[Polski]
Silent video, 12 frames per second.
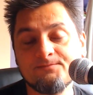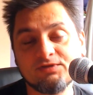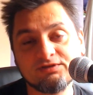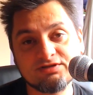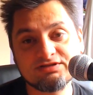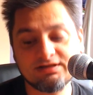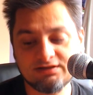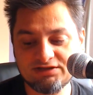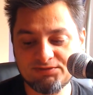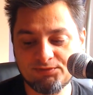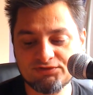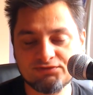No i to jest
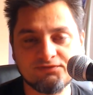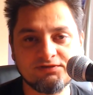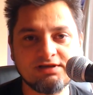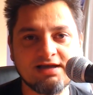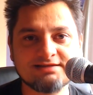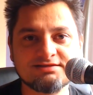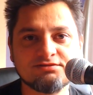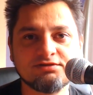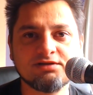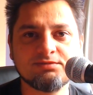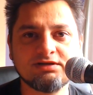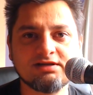jakiś sposób wyjazdu
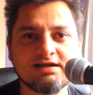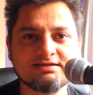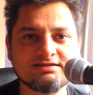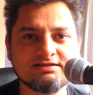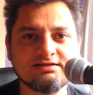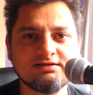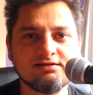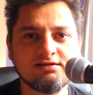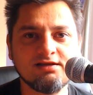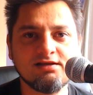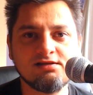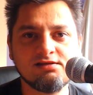i emigracji,
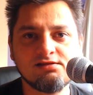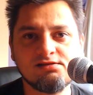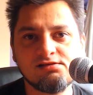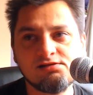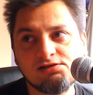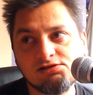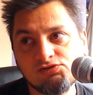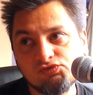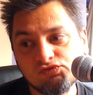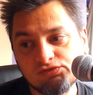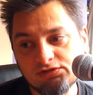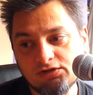
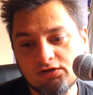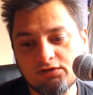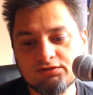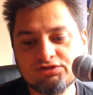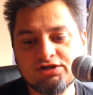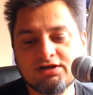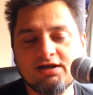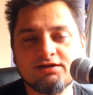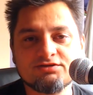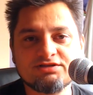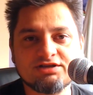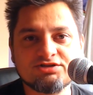no
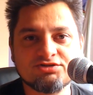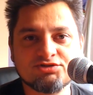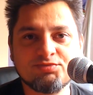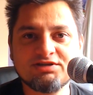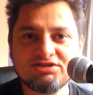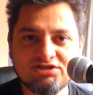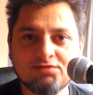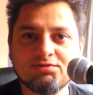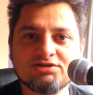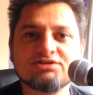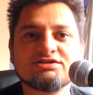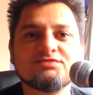czekając aż coś bez
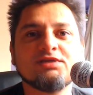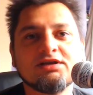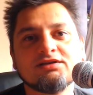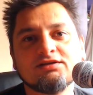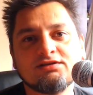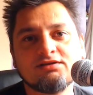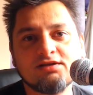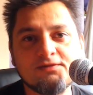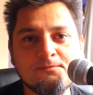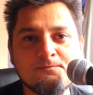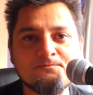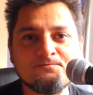ciebie się zmieni, nie?